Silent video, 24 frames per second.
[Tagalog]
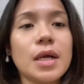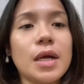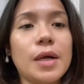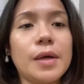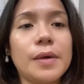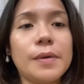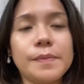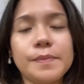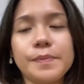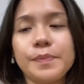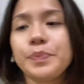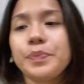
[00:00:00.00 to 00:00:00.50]

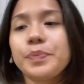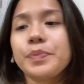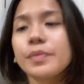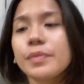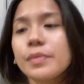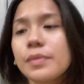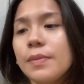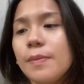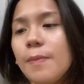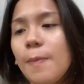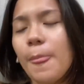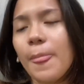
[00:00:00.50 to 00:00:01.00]
um,
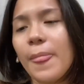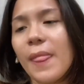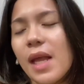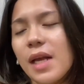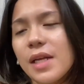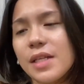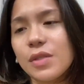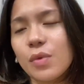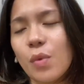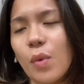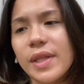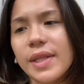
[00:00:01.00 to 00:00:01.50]

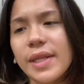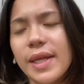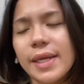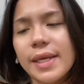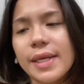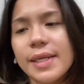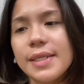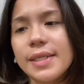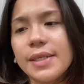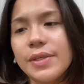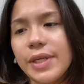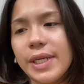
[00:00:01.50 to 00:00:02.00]
as what I
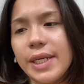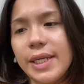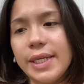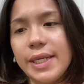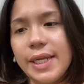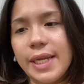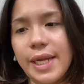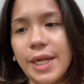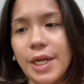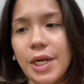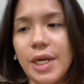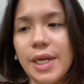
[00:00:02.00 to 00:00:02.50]
can read
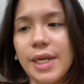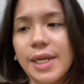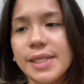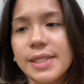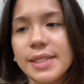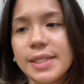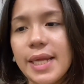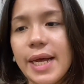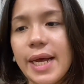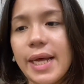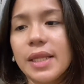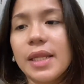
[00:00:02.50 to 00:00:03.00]
here
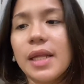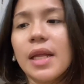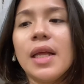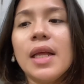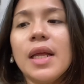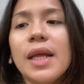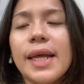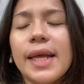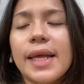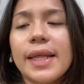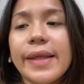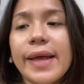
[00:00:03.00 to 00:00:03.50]
is that
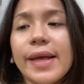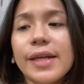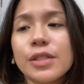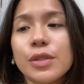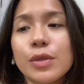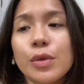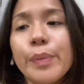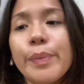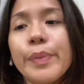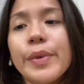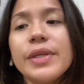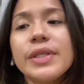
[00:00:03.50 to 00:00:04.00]
it has
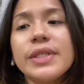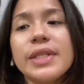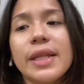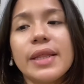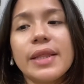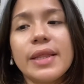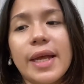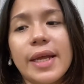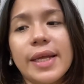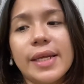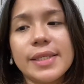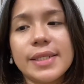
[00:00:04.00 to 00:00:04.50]
2%
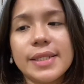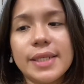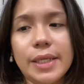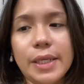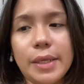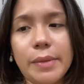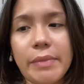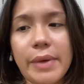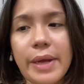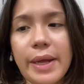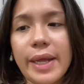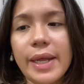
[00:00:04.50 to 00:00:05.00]

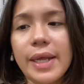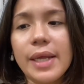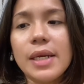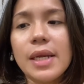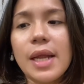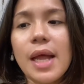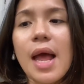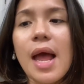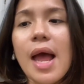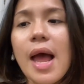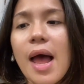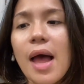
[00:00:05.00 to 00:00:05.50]
niacinamide,
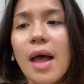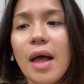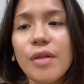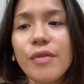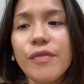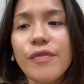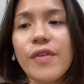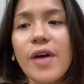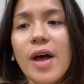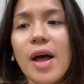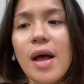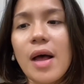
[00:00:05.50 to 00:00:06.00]

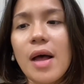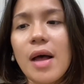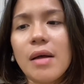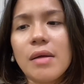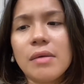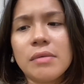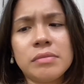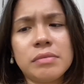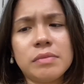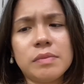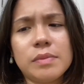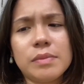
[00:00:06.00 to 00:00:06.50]

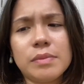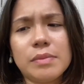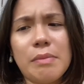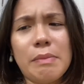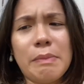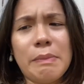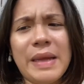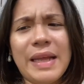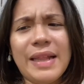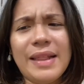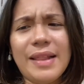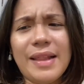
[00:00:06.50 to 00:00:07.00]
alpha
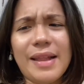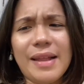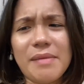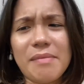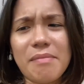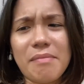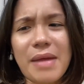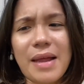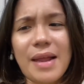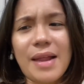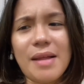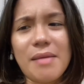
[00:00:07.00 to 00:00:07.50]
mel
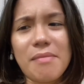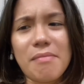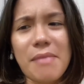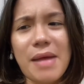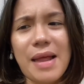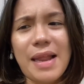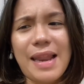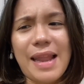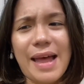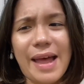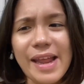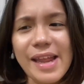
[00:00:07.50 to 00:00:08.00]
me
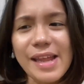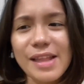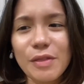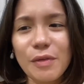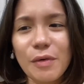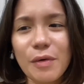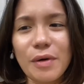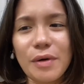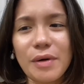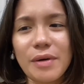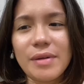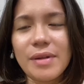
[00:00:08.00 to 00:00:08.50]
melite,
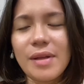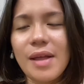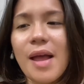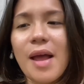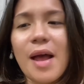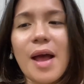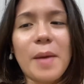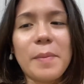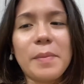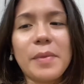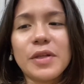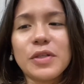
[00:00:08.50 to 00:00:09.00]
or
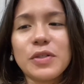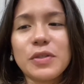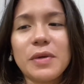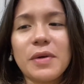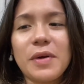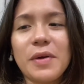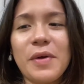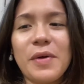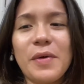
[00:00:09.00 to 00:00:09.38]
I'm not sure